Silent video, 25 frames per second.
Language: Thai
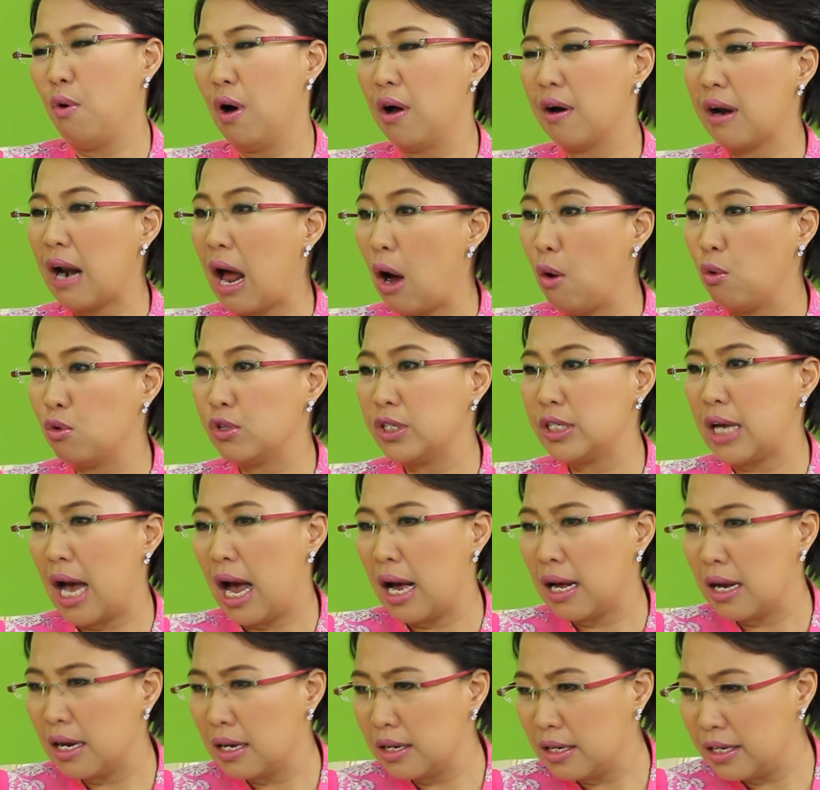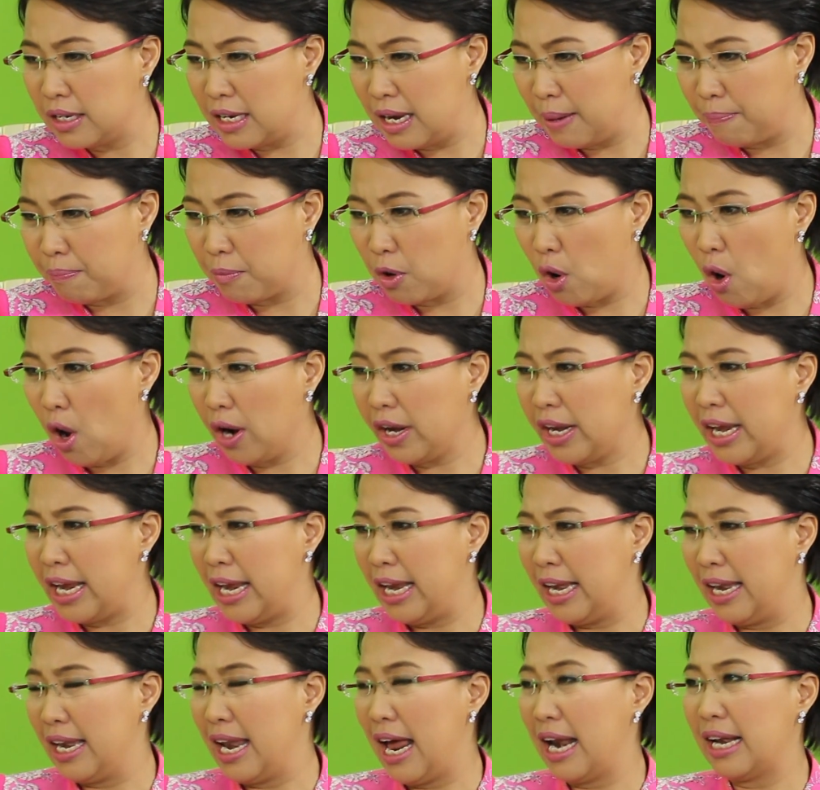วเราจะหยิบก้อน
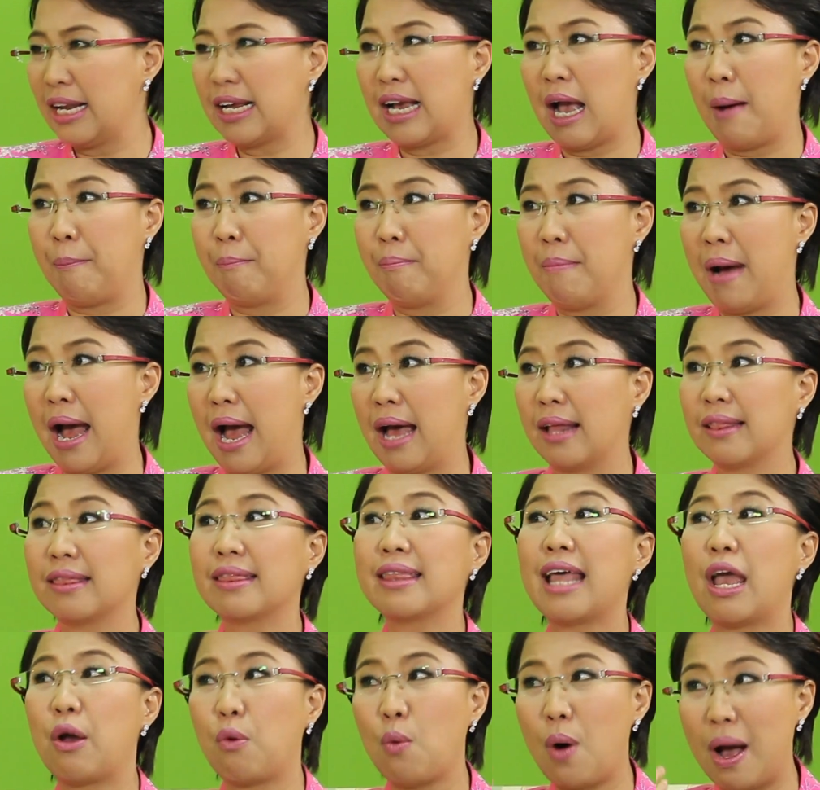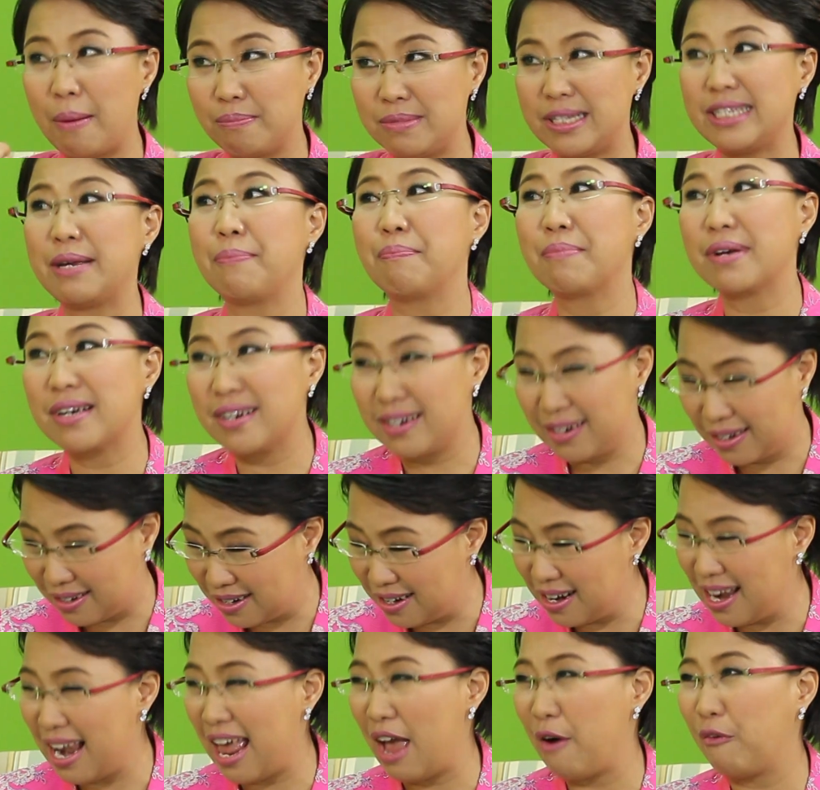หินนั้นกลับมาแต่ความเจ็บเกิด
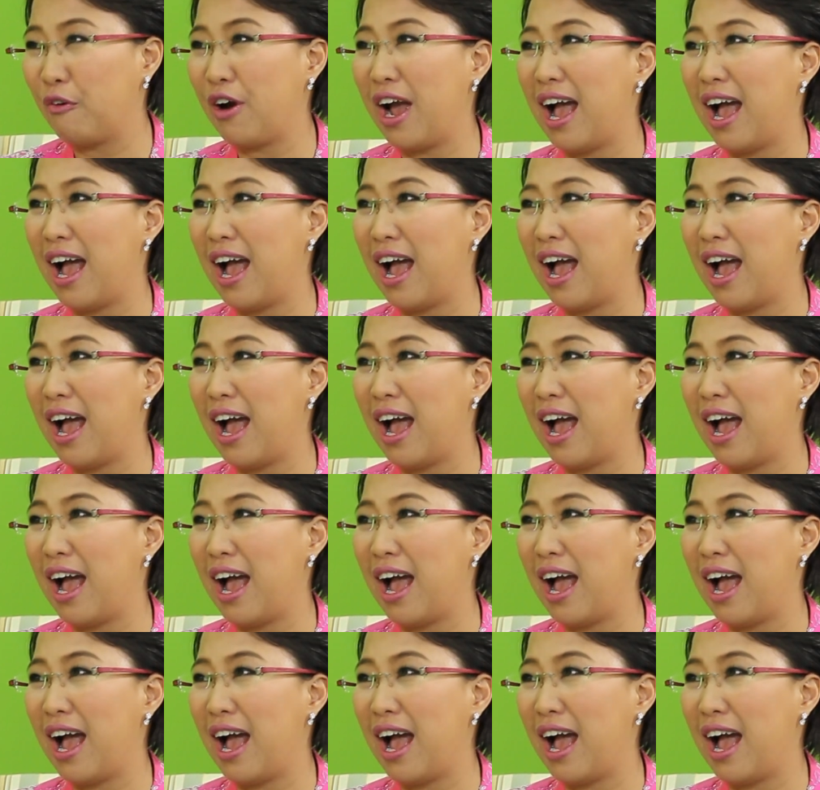ขึ้นแล้ว